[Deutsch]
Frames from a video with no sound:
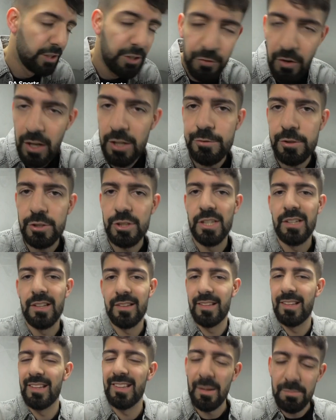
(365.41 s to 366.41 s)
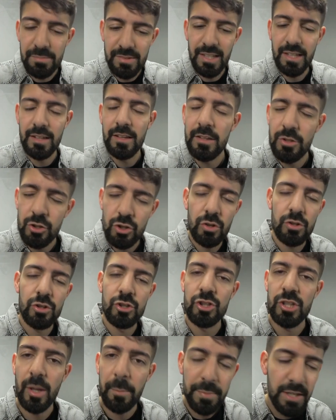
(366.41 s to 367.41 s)
Nicht falsch verstehen, das Gesamtding ist schon
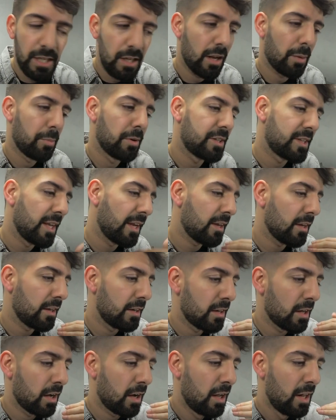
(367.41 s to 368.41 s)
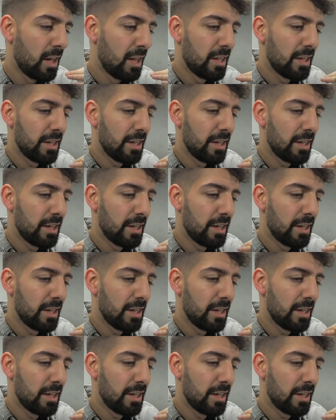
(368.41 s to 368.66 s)
stabil, aber ich denke, in einer,